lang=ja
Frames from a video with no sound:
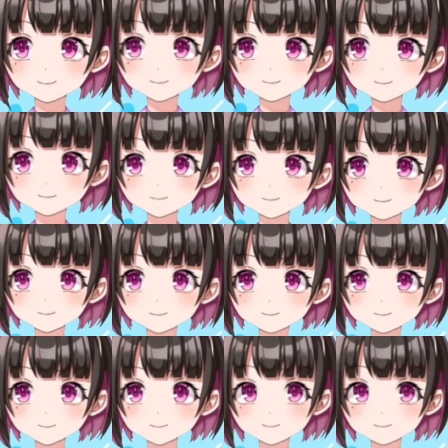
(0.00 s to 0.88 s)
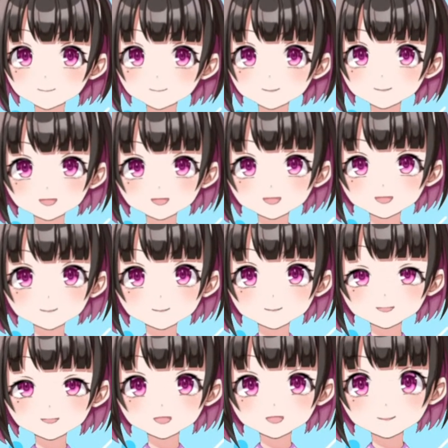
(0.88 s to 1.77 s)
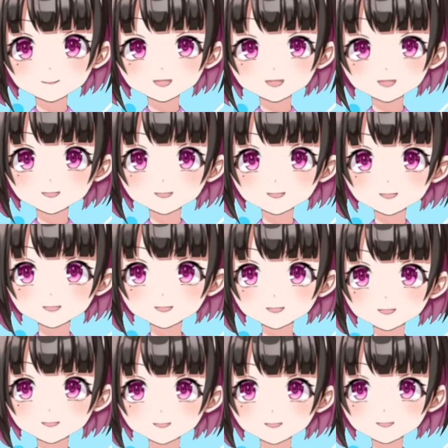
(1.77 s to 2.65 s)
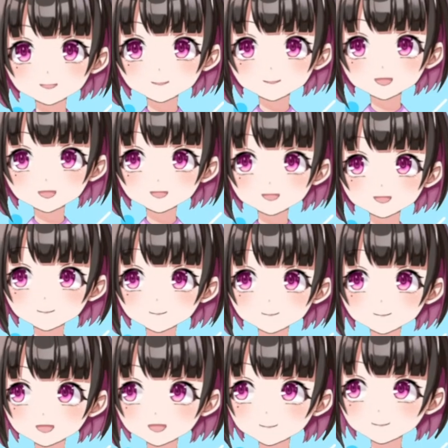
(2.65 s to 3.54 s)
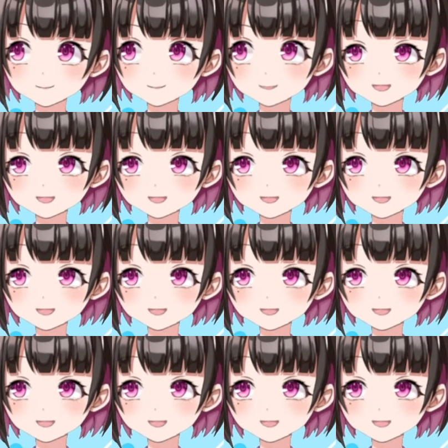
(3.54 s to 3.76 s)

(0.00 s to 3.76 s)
どうやって見つけてきたんでしょうね、その J のスカウトは。